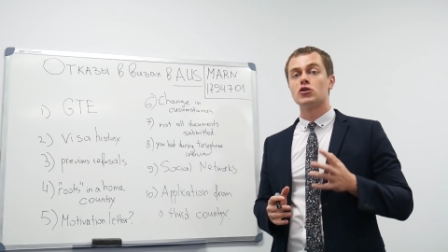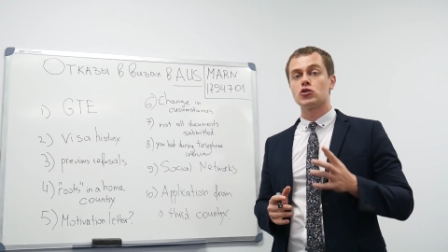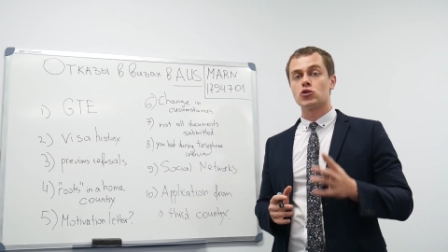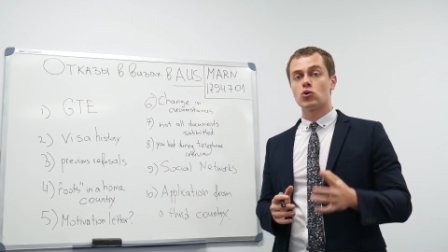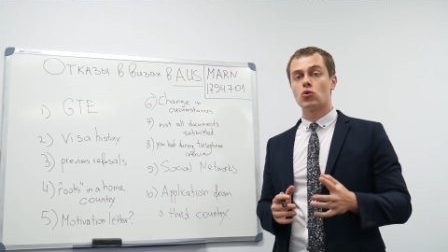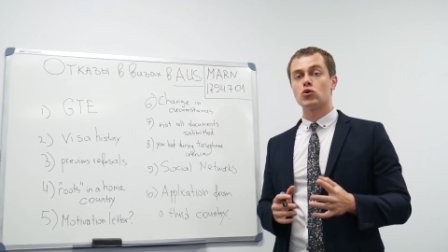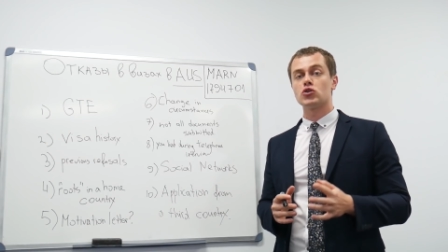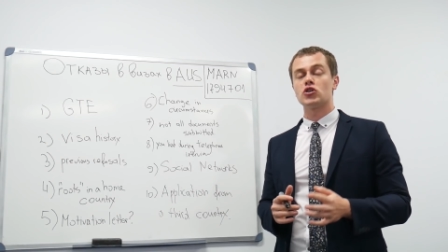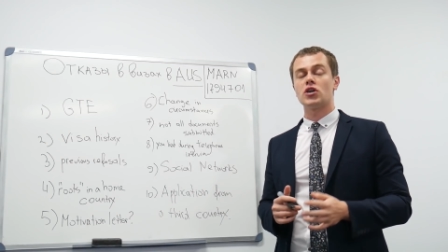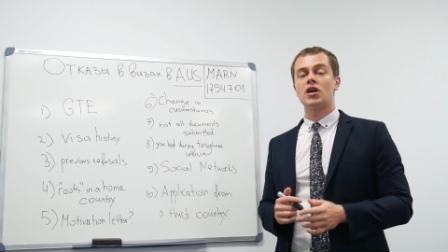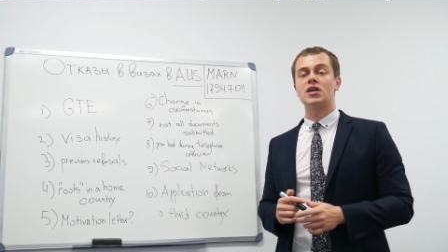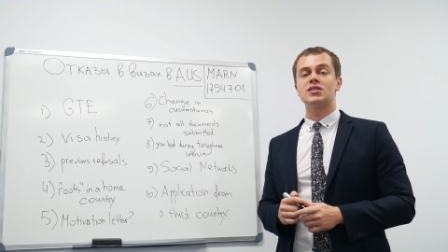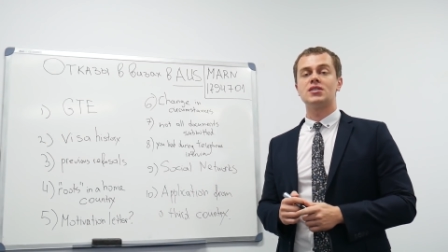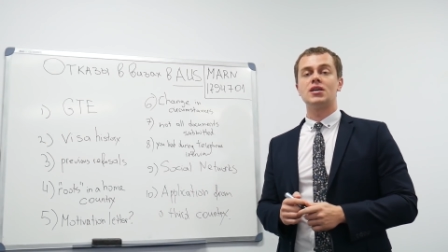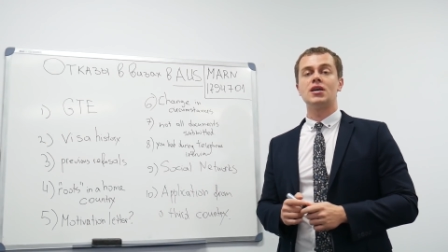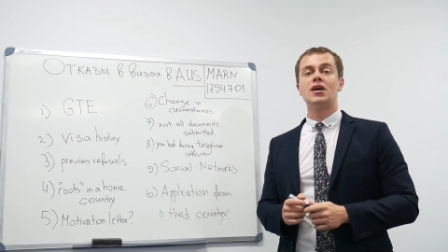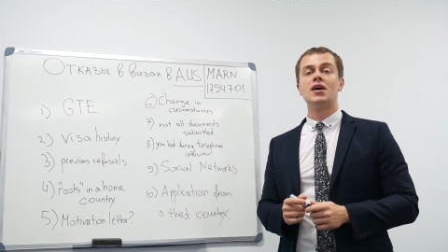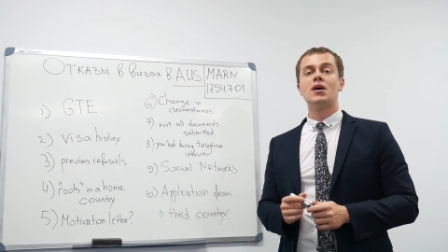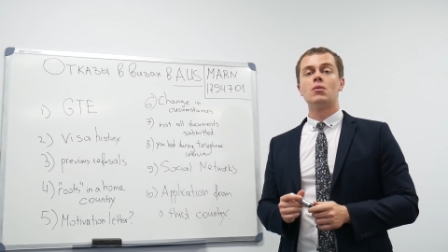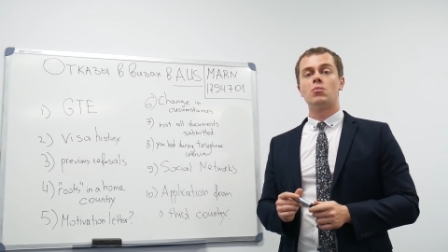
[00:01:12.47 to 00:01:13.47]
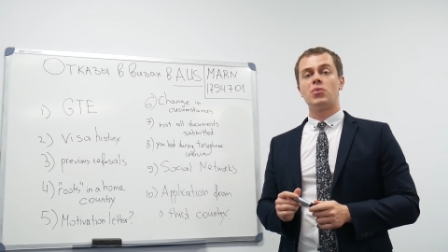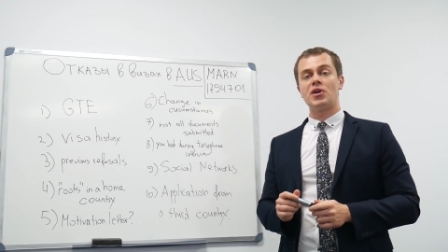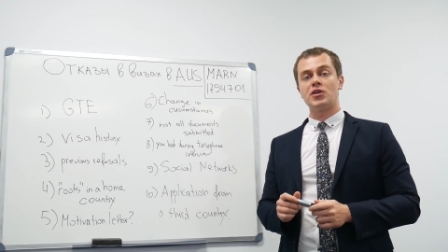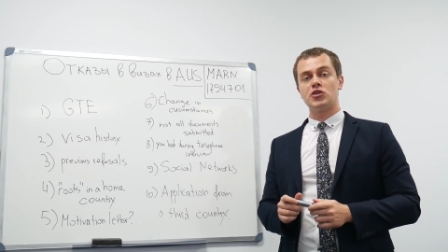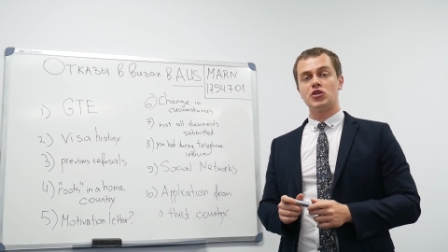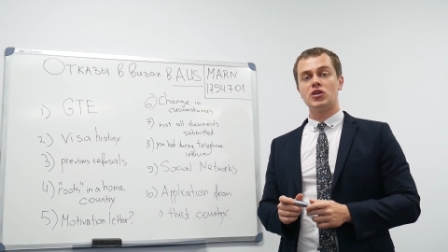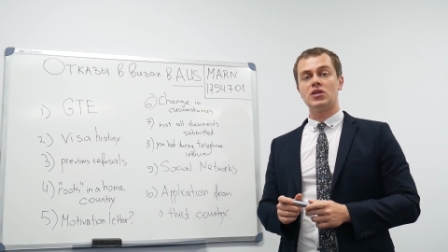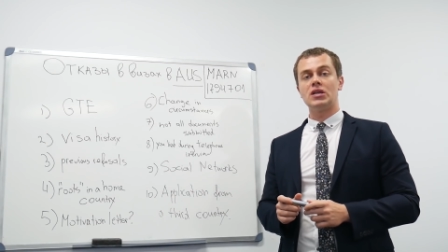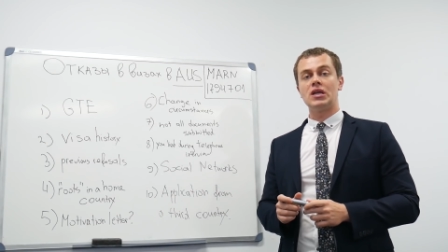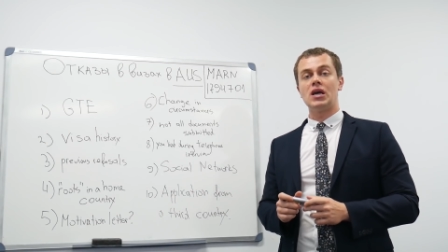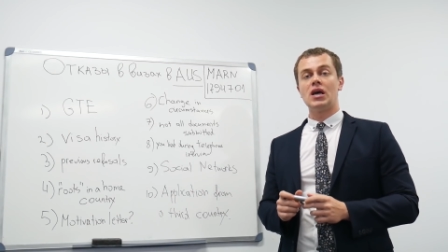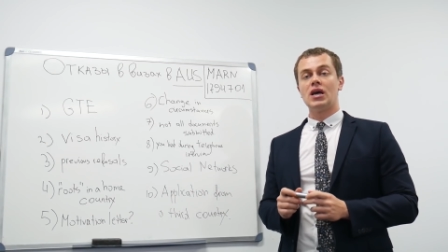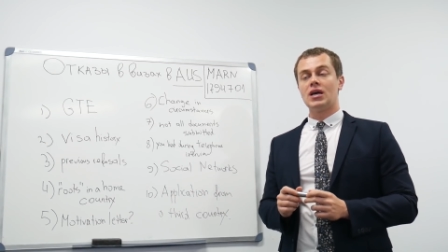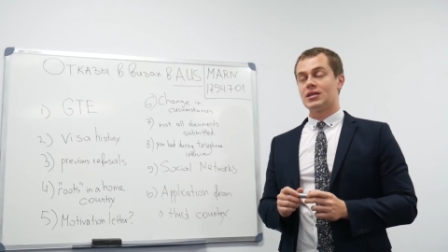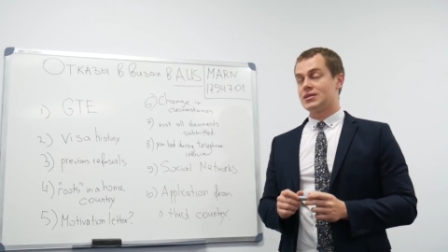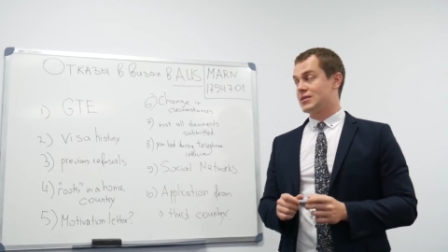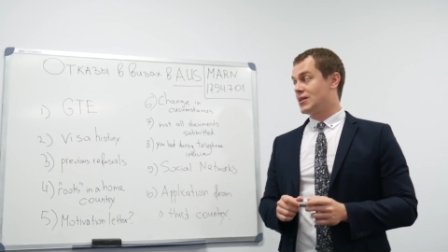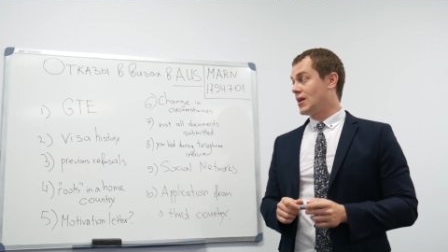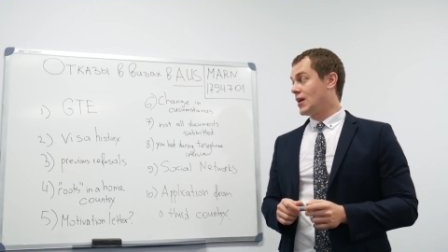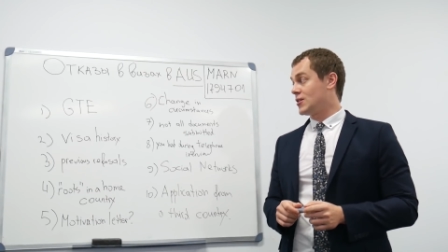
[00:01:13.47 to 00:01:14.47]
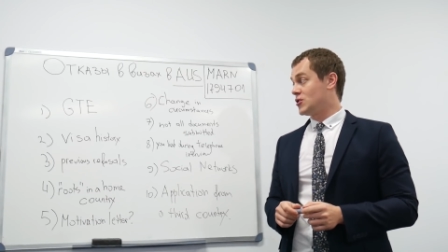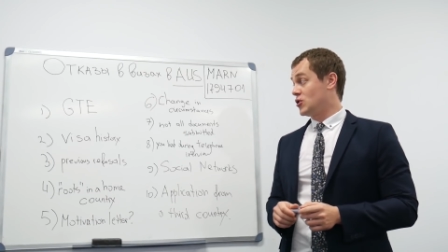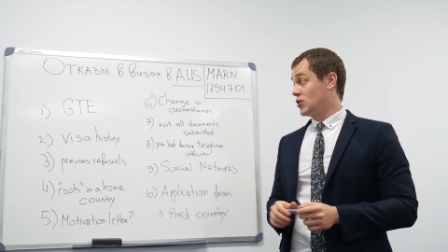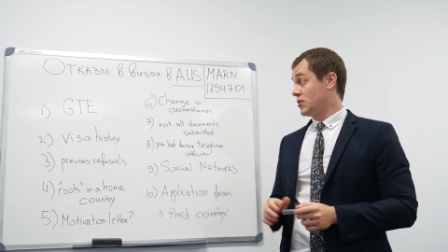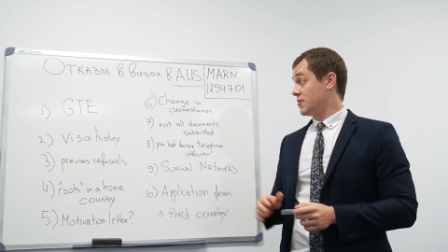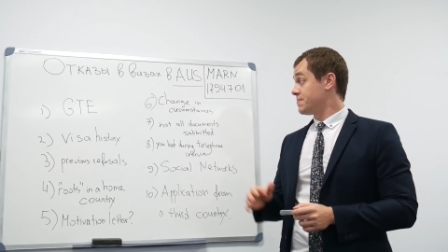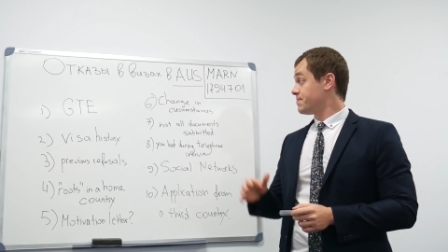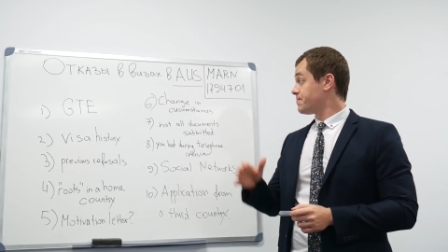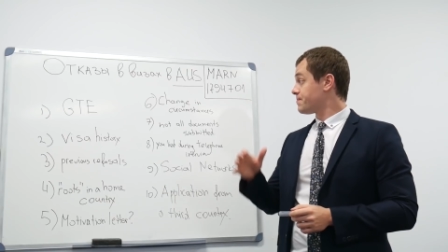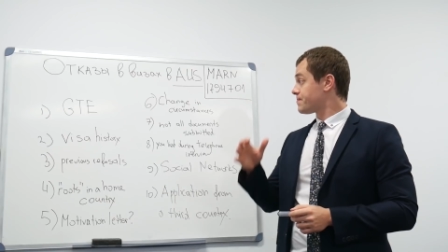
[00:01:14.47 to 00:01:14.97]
что же эти причины значат.